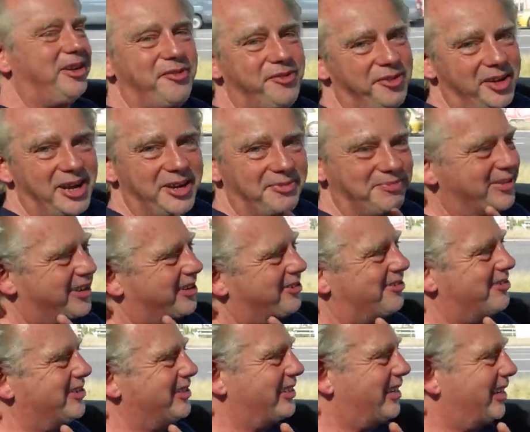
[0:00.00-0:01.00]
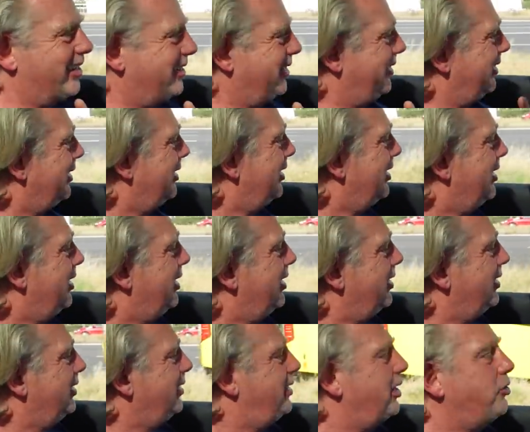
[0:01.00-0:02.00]
gefällt mir großartig,
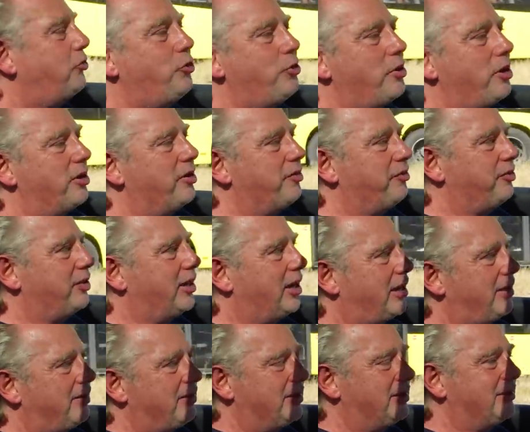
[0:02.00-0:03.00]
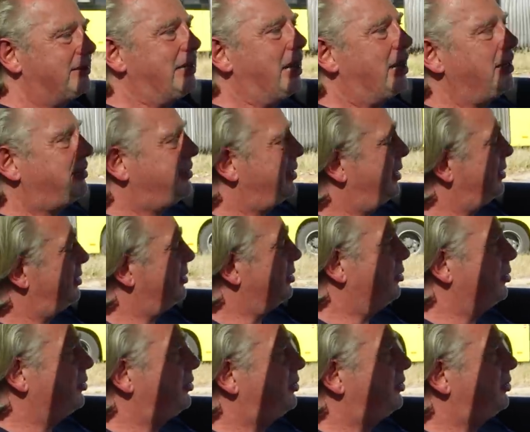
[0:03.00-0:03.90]
der Türöffner ist gleichzeitig auch